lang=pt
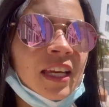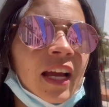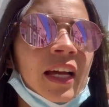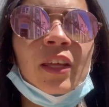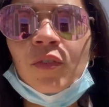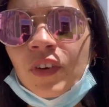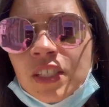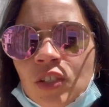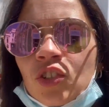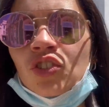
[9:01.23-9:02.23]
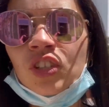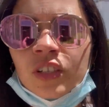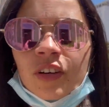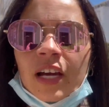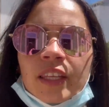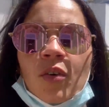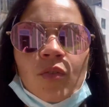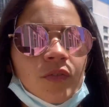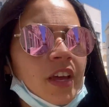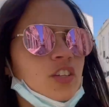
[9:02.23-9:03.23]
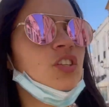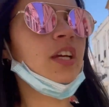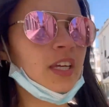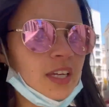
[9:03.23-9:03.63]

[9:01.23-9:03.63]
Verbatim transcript: cada um faz seu estilo, cada um veste,